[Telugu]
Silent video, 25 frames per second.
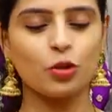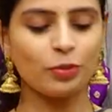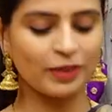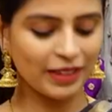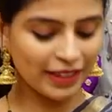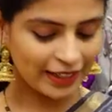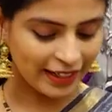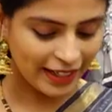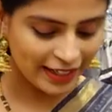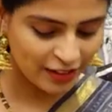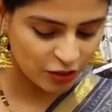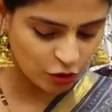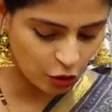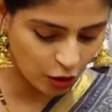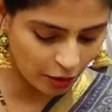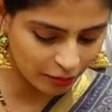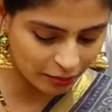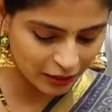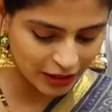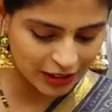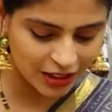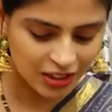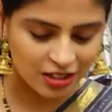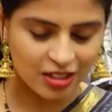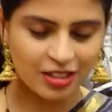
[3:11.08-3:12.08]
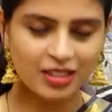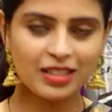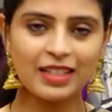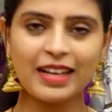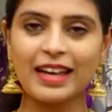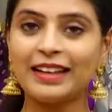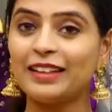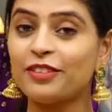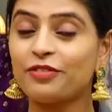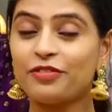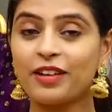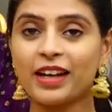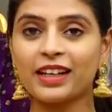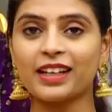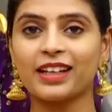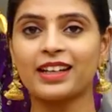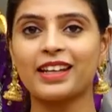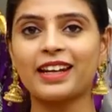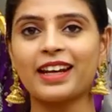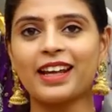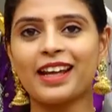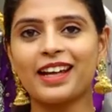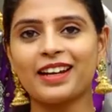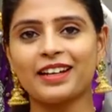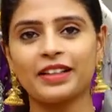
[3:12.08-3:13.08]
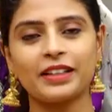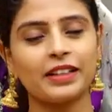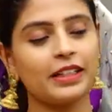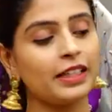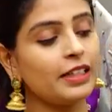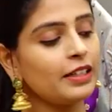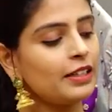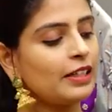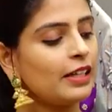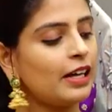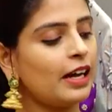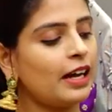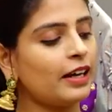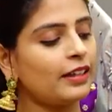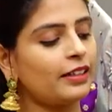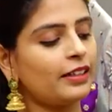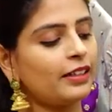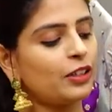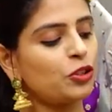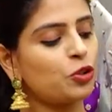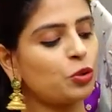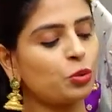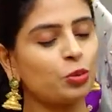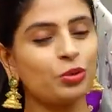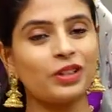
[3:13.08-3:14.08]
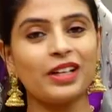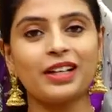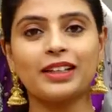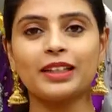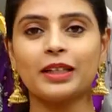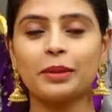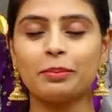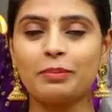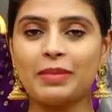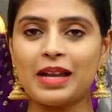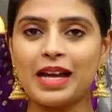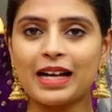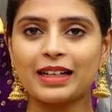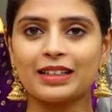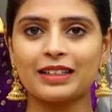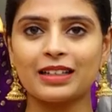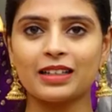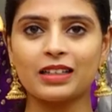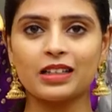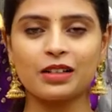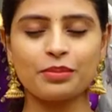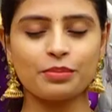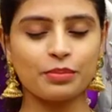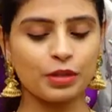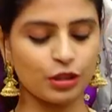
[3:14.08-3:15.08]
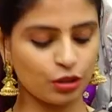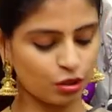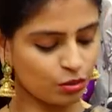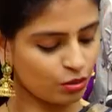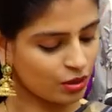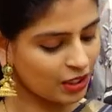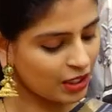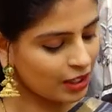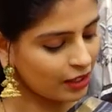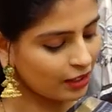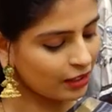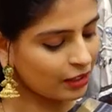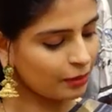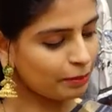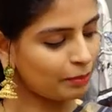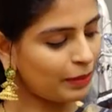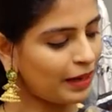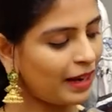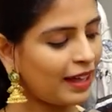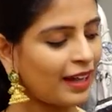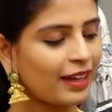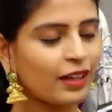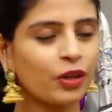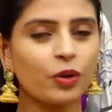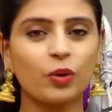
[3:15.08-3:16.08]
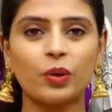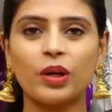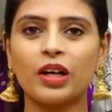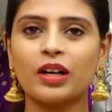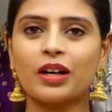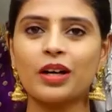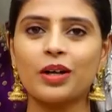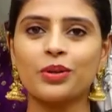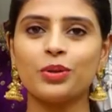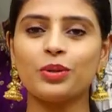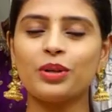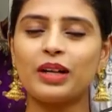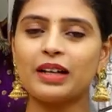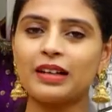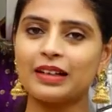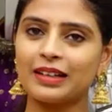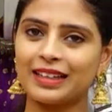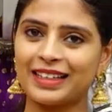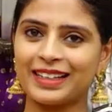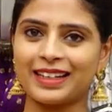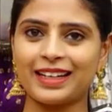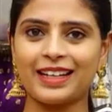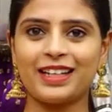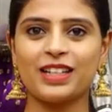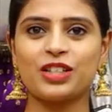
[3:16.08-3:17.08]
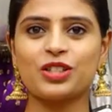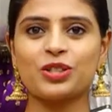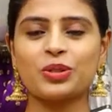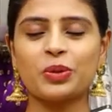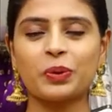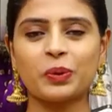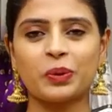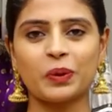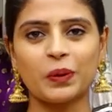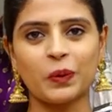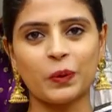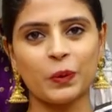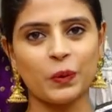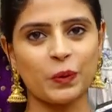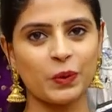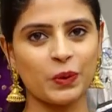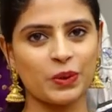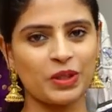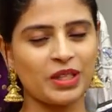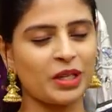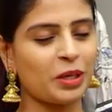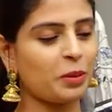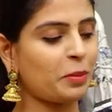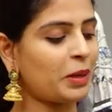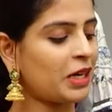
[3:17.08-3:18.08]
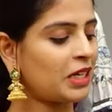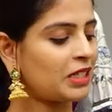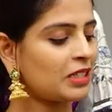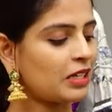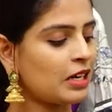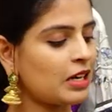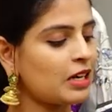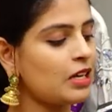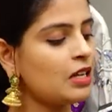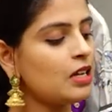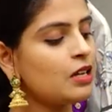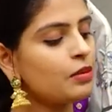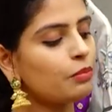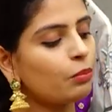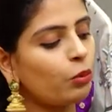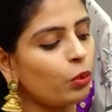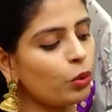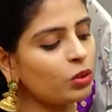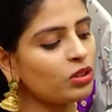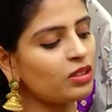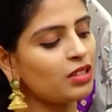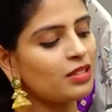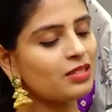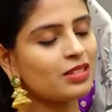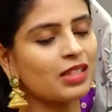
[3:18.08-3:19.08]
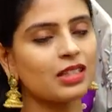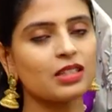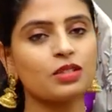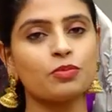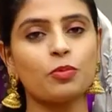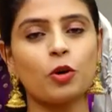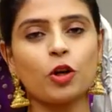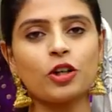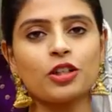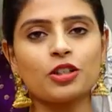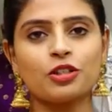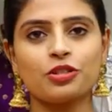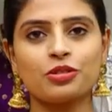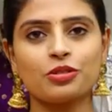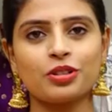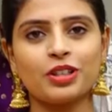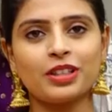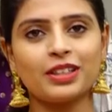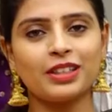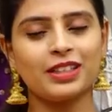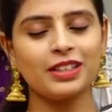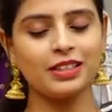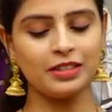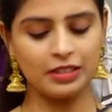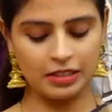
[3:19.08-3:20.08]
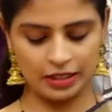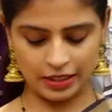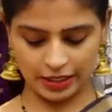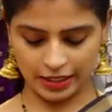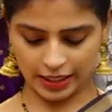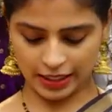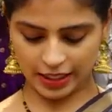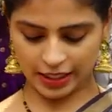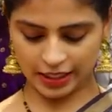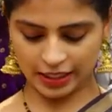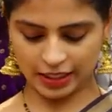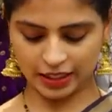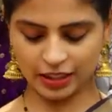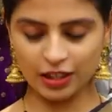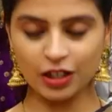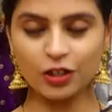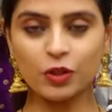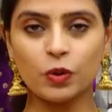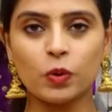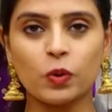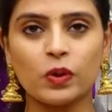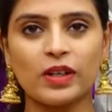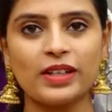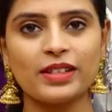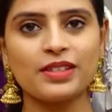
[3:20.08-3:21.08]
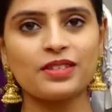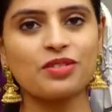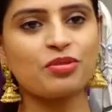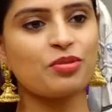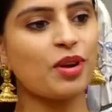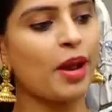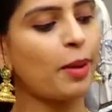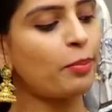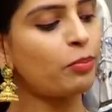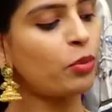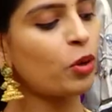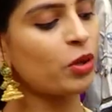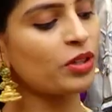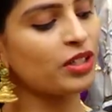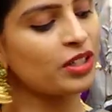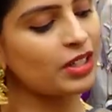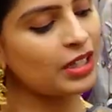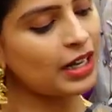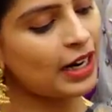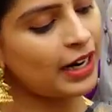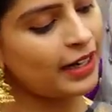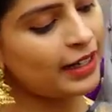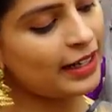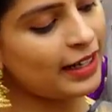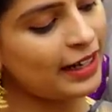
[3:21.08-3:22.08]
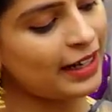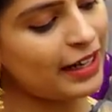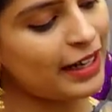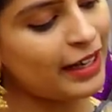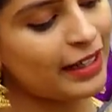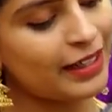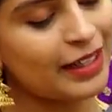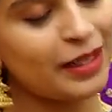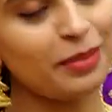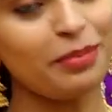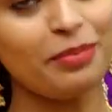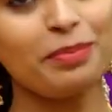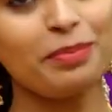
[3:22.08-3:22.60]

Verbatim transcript: సో మన నెక్స్ట్ కాంబినేషన్ ఎలిఫెంట్ గ్రే అండి అంటే చూడ్డానికి బ్లాక్ లా కనబడుతుంది కానీ బ్లాక్ కూడా కాదు అలా గ్రే స్టోన్లో ఉంటుంది అనమాట బోత్ ద సైజ్ బార్డర్ చూడండి నీట్గా గోల్డెన్ స్ట్రాప్ బార్డర్ అండ్ అలాగే